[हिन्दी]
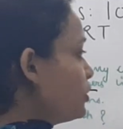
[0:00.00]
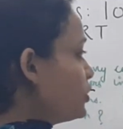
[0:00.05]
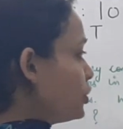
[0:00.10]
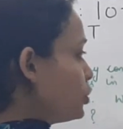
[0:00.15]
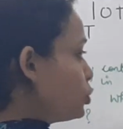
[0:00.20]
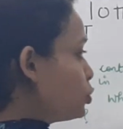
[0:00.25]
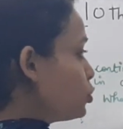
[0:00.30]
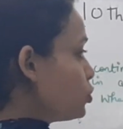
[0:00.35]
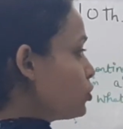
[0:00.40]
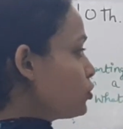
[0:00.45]

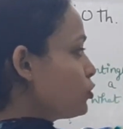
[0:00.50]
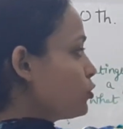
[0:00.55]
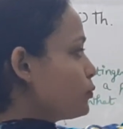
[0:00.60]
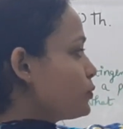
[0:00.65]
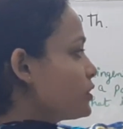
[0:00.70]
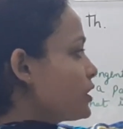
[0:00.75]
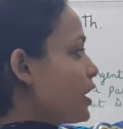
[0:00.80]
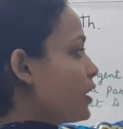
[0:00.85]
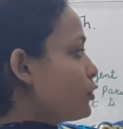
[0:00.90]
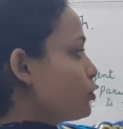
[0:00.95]
द टू
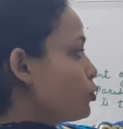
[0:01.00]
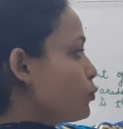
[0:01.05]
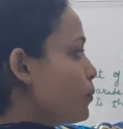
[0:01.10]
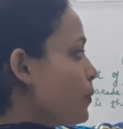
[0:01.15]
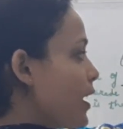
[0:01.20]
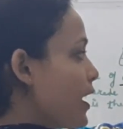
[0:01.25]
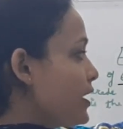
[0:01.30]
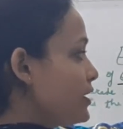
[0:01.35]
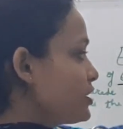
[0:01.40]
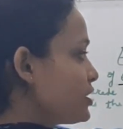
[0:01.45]
ग्रुप्स आर टू
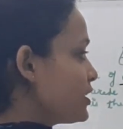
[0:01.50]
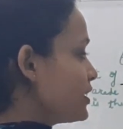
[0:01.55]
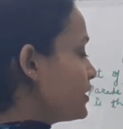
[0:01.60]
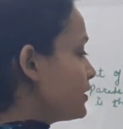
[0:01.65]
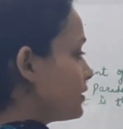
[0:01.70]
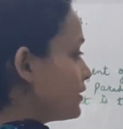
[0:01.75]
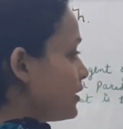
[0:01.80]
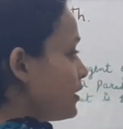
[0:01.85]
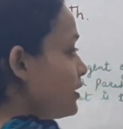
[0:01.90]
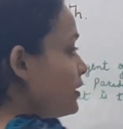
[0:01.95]
मार्च
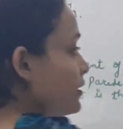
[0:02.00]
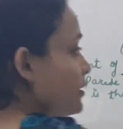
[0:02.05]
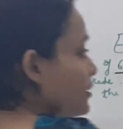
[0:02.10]
इन द